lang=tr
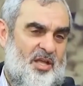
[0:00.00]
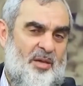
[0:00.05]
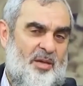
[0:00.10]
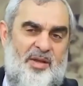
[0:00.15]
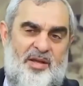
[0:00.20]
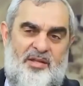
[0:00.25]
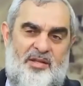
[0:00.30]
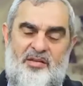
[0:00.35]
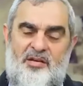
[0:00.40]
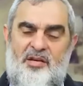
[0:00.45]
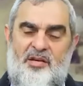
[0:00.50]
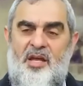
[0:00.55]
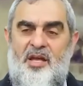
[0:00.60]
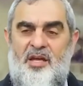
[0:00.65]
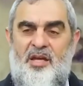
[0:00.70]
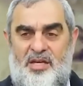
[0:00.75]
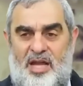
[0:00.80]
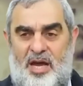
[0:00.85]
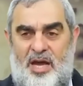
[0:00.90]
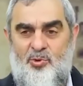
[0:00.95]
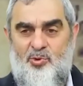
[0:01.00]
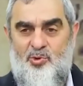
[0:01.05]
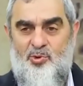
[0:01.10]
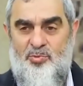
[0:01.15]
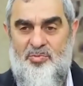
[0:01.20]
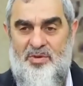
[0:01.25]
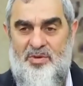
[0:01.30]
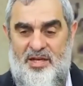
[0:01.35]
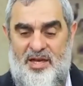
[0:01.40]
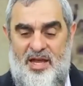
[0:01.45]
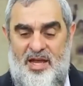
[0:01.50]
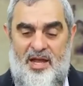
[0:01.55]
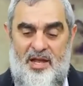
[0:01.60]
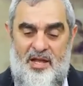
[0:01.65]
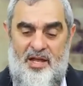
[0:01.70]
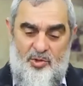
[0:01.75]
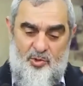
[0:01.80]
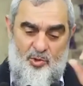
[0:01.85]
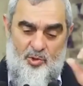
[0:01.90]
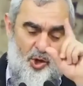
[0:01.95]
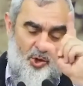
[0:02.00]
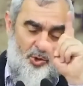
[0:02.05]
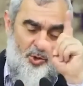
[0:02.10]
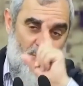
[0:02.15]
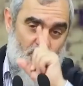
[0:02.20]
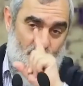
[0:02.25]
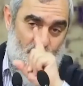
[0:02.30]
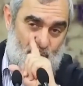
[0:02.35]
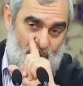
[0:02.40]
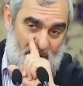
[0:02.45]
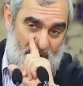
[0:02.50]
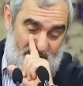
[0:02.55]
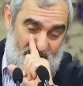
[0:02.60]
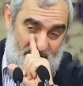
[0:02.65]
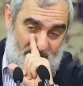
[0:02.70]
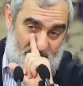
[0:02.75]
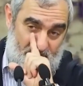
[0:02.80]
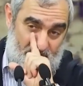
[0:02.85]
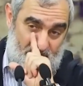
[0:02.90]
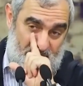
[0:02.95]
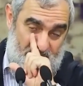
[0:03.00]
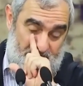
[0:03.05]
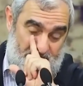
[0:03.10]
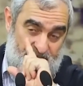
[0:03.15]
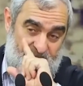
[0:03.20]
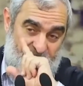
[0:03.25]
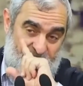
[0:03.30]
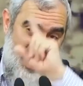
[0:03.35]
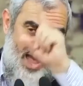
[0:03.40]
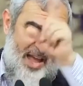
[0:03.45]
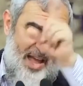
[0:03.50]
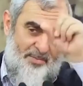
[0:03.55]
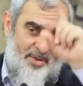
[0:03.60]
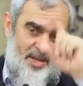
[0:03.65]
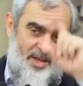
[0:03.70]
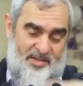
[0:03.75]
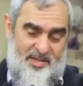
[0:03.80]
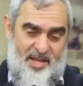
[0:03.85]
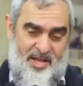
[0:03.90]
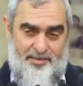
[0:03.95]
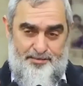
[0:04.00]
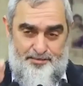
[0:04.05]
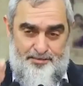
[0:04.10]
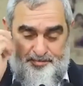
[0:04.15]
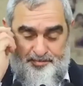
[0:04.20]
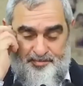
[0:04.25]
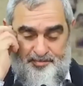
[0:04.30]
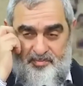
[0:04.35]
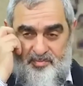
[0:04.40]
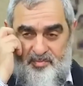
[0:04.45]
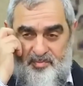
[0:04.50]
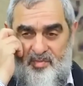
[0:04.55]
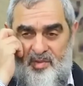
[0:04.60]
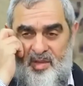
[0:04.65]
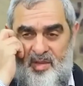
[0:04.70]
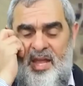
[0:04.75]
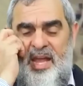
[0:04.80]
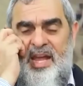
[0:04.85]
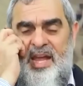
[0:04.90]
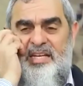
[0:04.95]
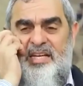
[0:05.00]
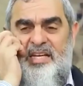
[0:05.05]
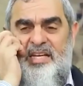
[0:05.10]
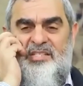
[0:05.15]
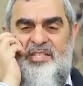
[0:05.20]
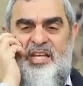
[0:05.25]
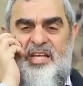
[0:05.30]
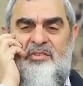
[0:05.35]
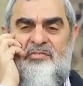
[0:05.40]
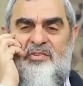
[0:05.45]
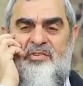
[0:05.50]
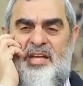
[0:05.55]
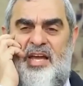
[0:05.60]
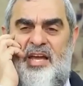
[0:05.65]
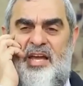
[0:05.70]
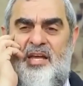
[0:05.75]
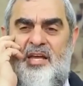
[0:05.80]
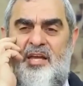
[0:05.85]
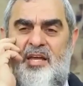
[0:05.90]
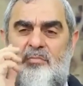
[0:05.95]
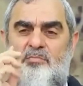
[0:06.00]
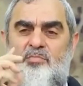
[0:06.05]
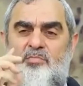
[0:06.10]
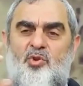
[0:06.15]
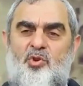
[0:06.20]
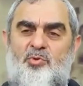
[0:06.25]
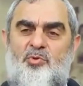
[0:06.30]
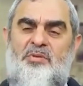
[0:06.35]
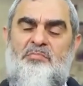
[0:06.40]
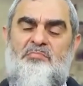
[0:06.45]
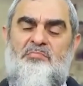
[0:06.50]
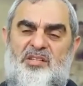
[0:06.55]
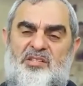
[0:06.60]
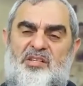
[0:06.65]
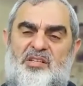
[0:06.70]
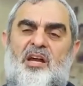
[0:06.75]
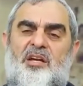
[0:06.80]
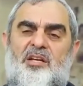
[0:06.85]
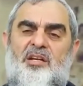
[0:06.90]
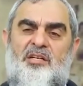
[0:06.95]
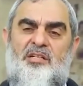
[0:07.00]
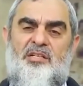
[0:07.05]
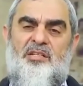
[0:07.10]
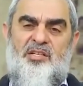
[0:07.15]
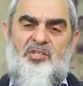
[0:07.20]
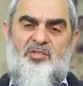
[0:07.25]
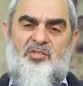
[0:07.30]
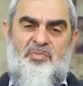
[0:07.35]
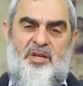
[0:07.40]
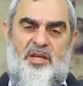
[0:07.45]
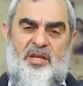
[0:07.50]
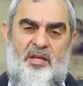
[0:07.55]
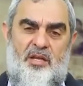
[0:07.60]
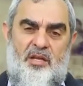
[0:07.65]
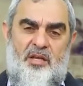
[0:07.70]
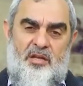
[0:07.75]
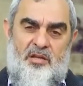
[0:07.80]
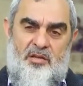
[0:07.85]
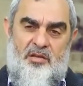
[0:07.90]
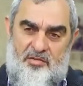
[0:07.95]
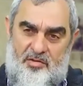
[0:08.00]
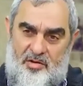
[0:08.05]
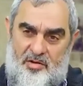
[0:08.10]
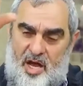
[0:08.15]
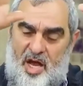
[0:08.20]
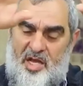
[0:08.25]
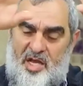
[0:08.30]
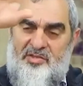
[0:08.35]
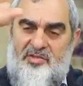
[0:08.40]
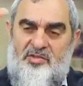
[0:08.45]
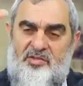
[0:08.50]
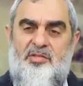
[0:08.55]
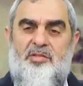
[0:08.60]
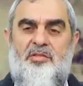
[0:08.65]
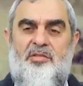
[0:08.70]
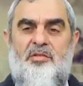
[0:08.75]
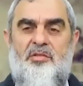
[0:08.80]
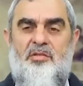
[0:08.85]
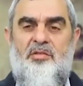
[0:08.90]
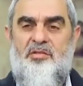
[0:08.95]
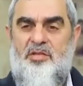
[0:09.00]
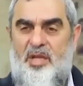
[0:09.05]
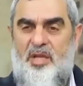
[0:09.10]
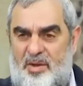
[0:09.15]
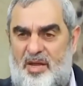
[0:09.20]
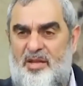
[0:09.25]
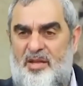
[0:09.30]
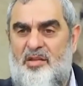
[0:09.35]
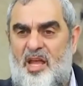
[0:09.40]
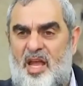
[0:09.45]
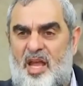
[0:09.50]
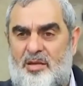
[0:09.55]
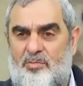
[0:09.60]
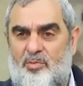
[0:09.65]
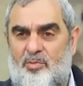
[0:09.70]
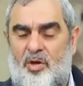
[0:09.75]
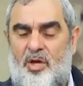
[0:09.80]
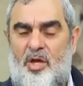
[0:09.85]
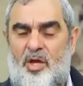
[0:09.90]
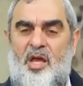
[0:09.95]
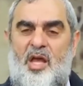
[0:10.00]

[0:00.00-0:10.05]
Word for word: demektir. Nauzu billah. Dördüncü hedefimiz elbette herkes evine büyük bir mezarlık resmi assın demek değil bu.